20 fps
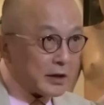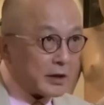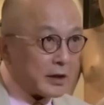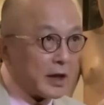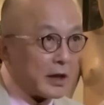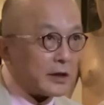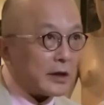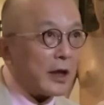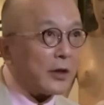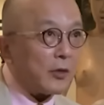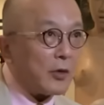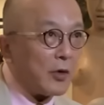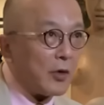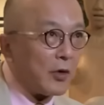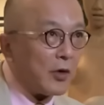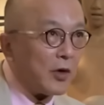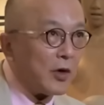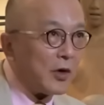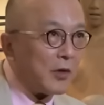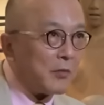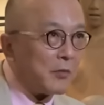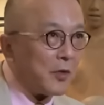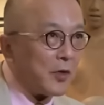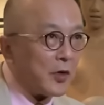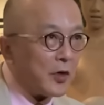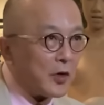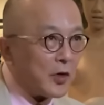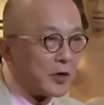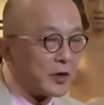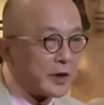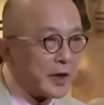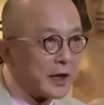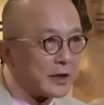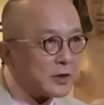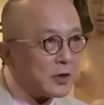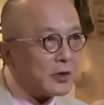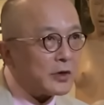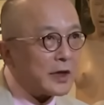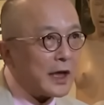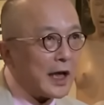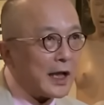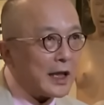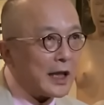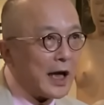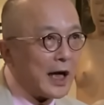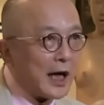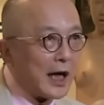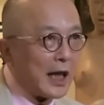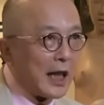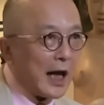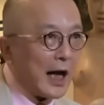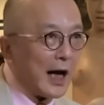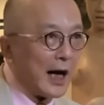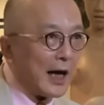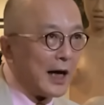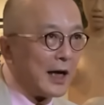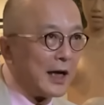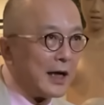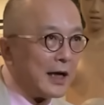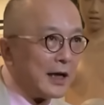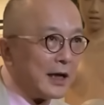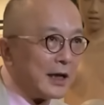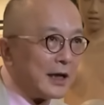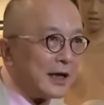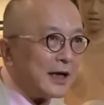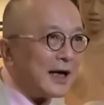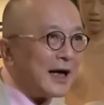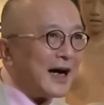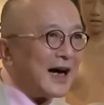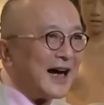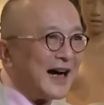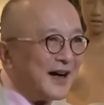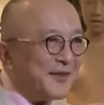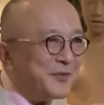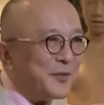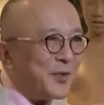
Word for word: やったの、はい、もう寝そうになりながら